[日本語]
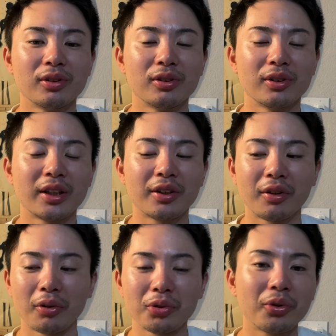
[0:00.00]
うなんていうん
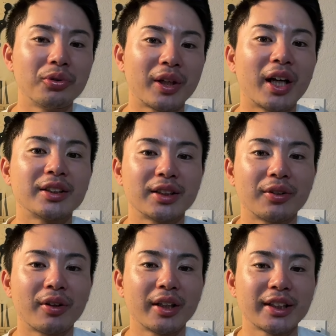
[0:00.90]
だろう、そういう風に感じたと
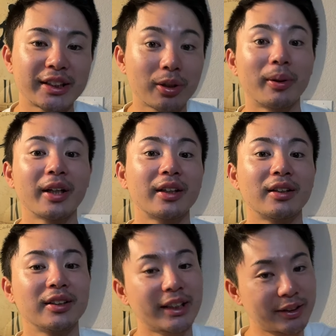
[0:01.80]
いうかね、差し込まれ、
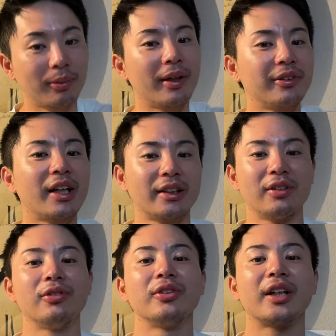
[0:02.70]
差し込まれるなって
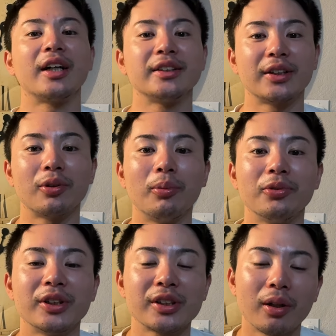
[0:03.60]
いう風に感じたと思う
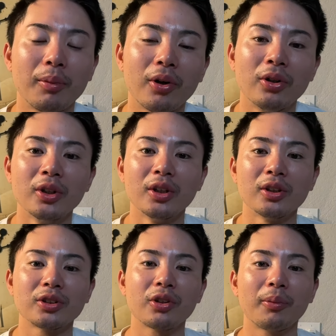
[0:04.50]
んですけども、
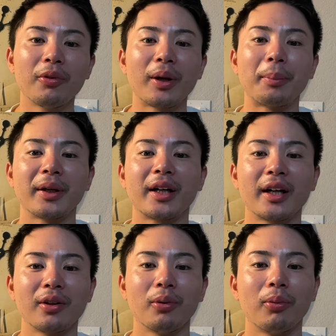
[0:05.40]
それもやっぱり
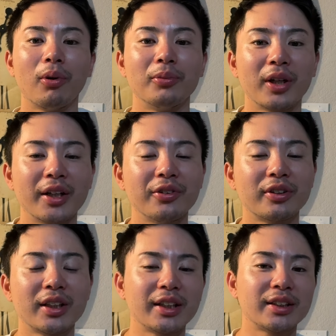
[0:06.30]
彼のフォームがゆっ
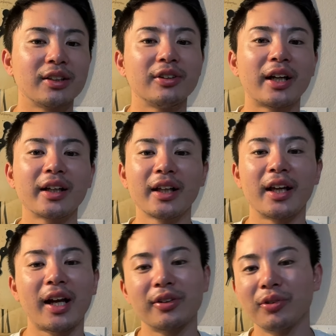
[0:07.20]
たりしてる中で
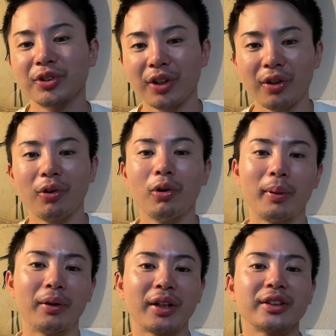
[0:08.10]
150
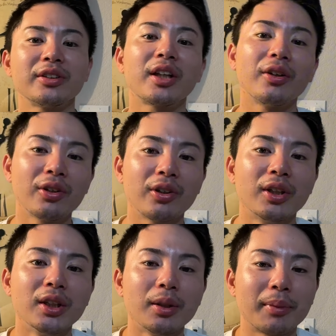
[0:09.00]
キロオーバーを出すっていう、
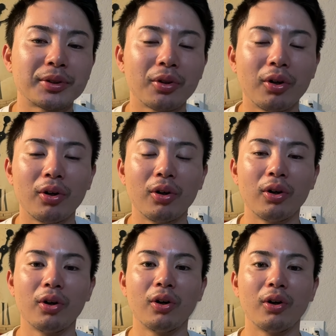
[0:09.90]
まあそ
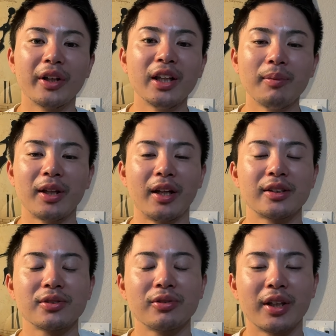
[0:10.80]
の、いい意味でね、
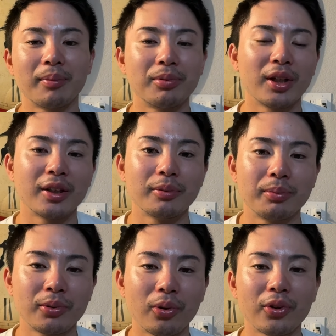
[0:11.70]
すごくギャップがある
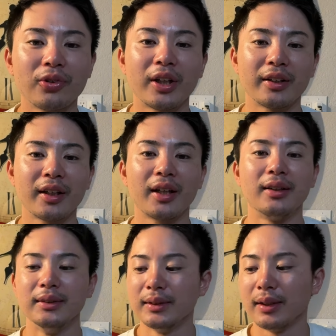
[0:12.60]
投球なん
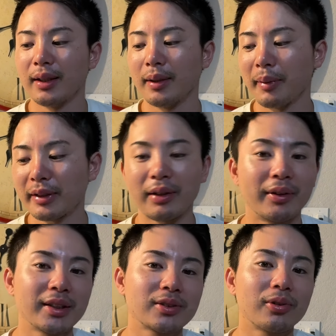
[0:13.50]
で、えー、バッターは
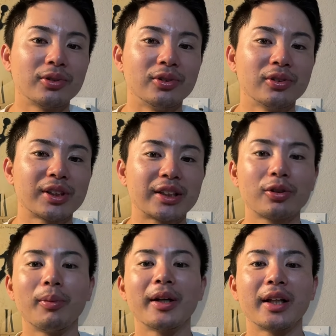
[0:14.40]
ね、すごく差し
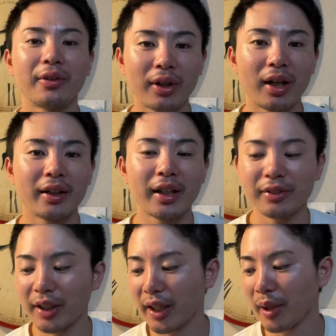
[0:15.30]
込まれたりとか、逆
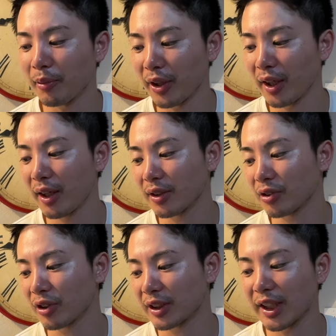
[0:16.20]
に彼もね、えー、そ
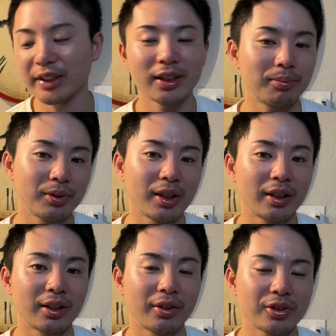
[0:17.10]
うやってチェンジアップで
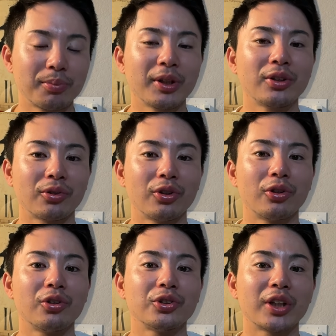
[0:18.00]
あったりスプリットっていう
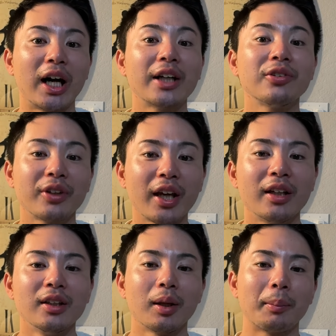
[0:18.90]
球種があるの
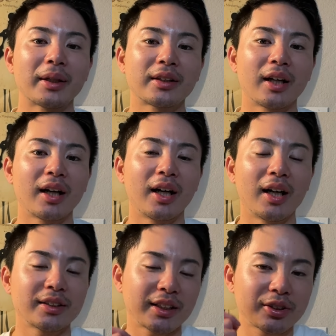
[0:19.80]
で、バッター
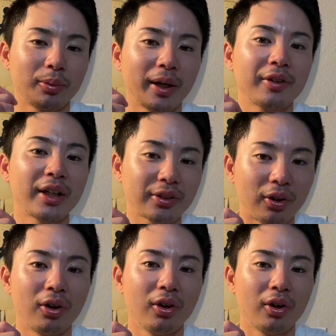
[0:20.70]
が、あ、差し込まれるな
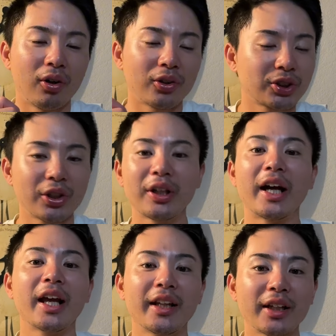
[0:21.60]
と、あ、ストレート
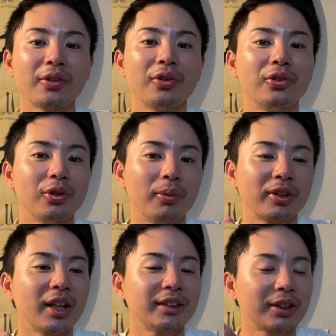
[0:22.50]
速いなというふうに
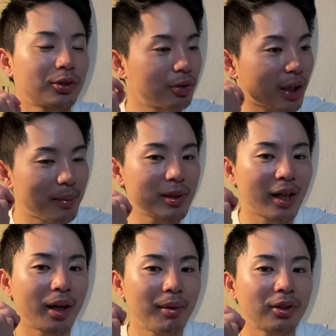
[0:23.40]
思って、じゃあちょっとタイミング
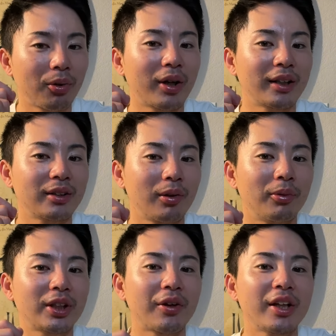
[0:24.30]
早めに取ろうかって
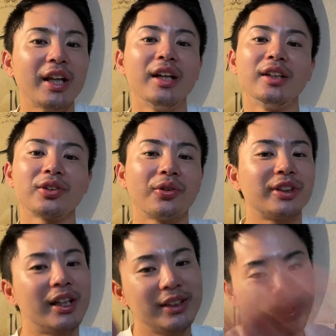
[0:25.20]
思った時に、その
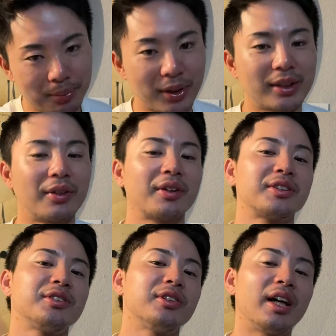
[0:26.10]
チェンジアップであったりとか、
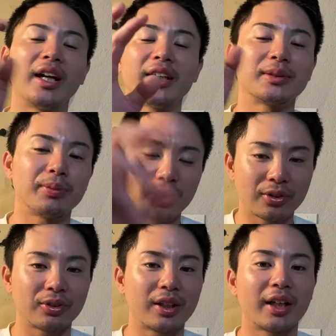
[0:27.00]
えー、
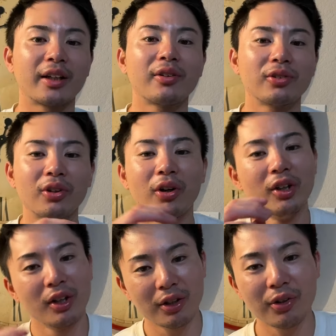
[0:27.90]
スプリットって投げてくると、
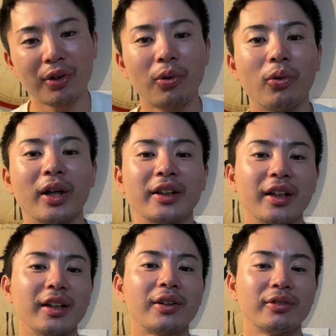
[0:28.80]
より効果的
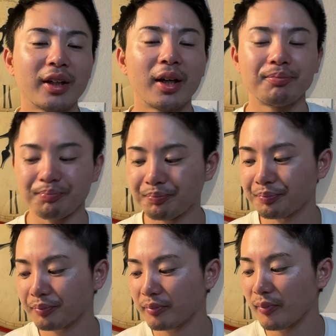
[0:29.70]
になるんで、
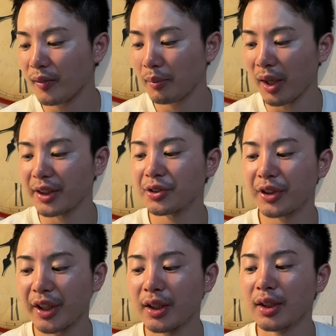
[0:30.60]
まあ非常
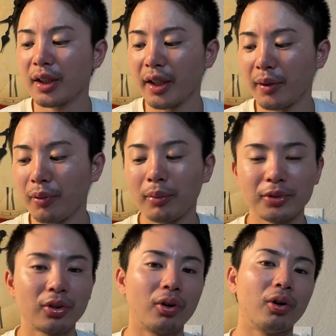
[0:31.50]
に、え
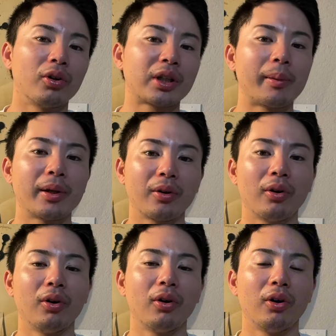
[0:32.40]
フォームと球
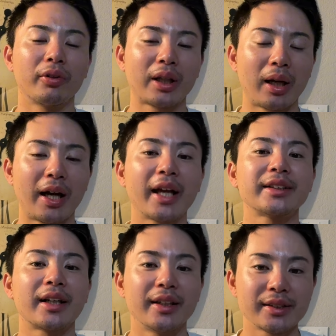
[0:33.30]
の速
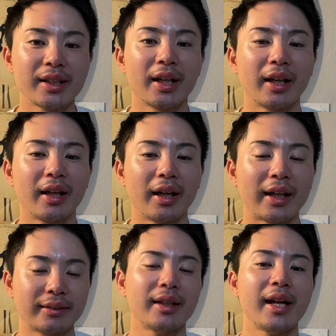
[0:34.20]
さがですね、え
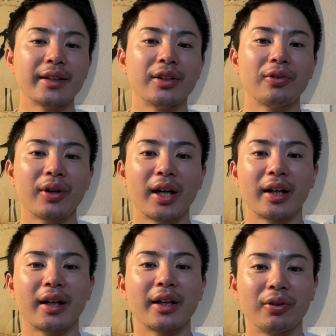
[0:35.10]
合ってないっていうの
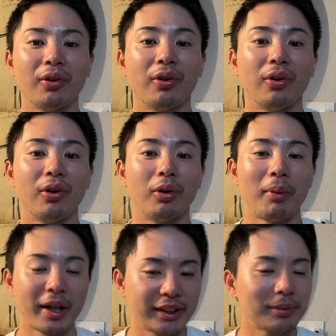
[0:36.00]
が彼の、
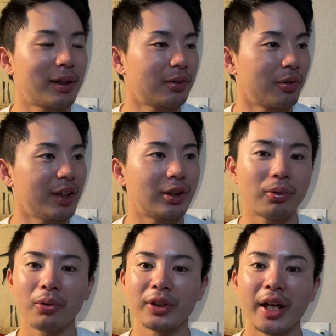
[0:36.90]
まあ一番のいいと
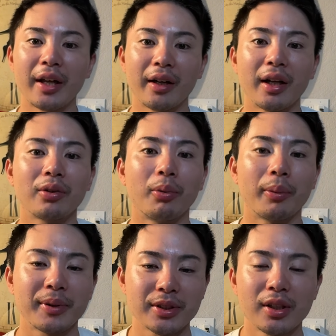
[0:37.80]
ころじゃないかなと思い
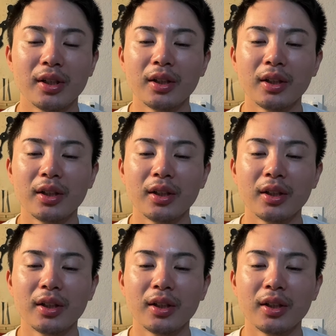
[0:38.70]
ます。